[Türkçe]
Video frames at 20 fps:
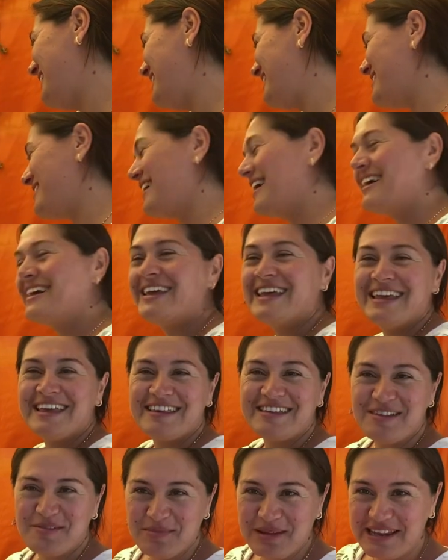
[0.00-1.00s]
Liza.
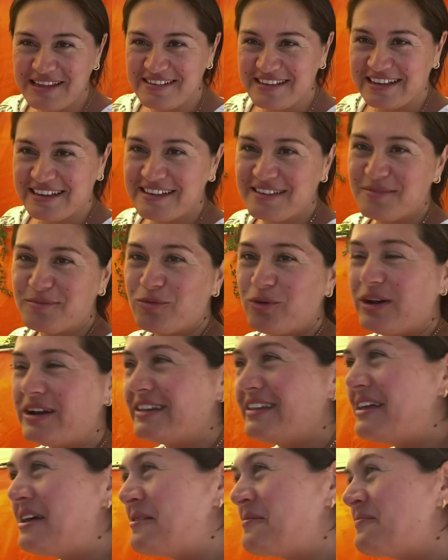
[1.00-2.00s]
İsmi Liza kızım bu
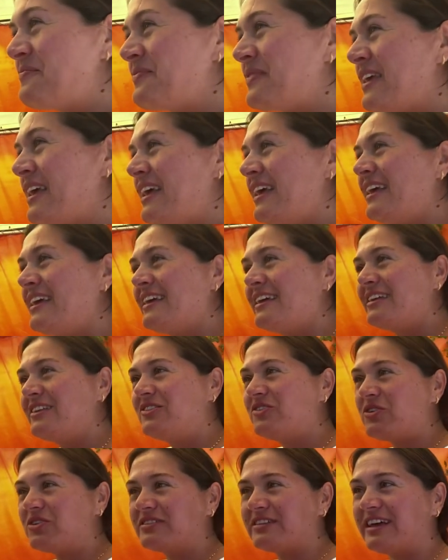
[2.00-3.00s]
arada.
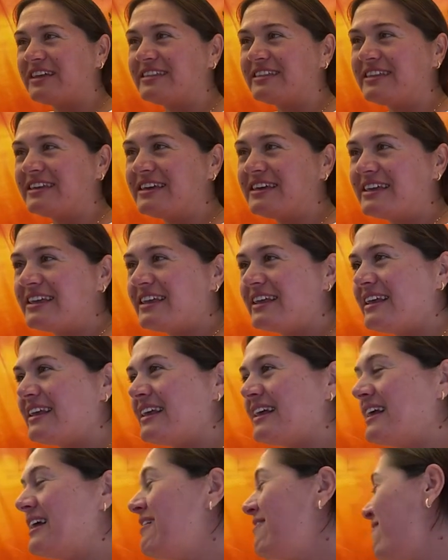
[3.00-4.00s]
Çok tatlı.
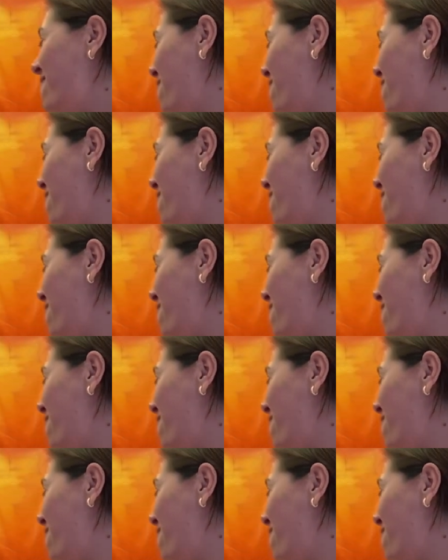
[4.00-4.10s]
He?